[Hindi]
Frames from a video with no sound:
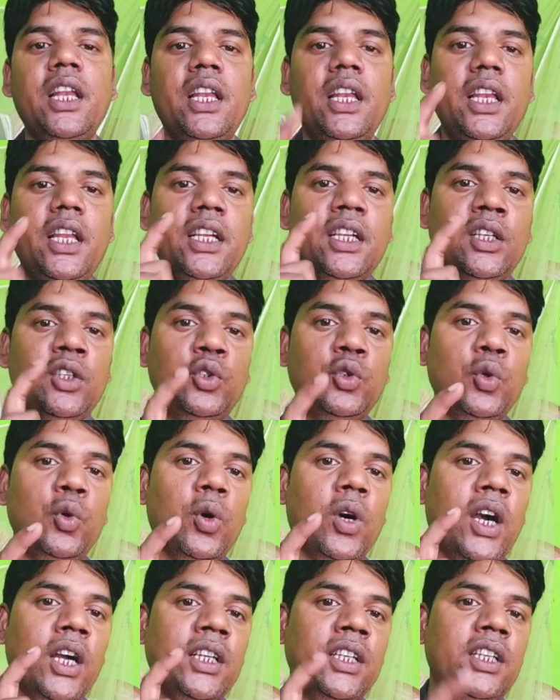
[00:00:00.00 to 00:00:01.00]
लेकिन
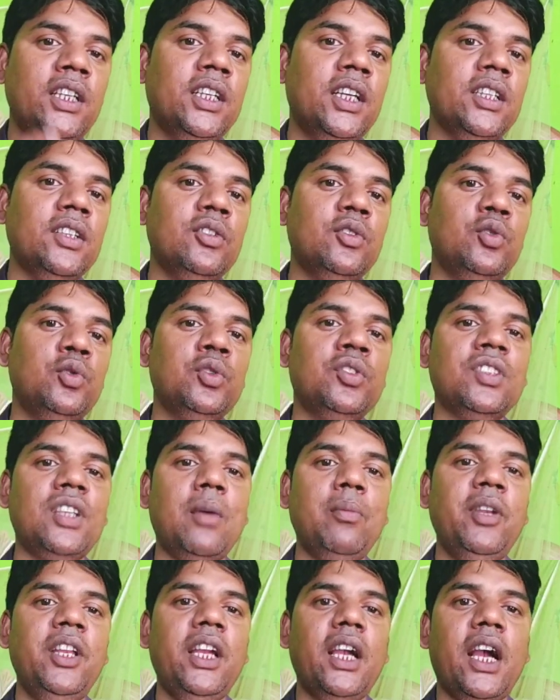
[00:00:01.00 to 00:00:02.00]
जो हकीकत जो
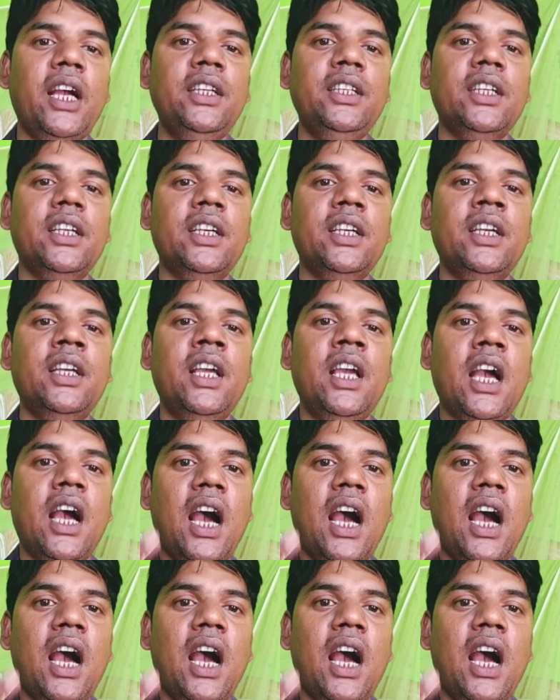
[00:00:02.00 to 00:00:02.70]
सामने आई है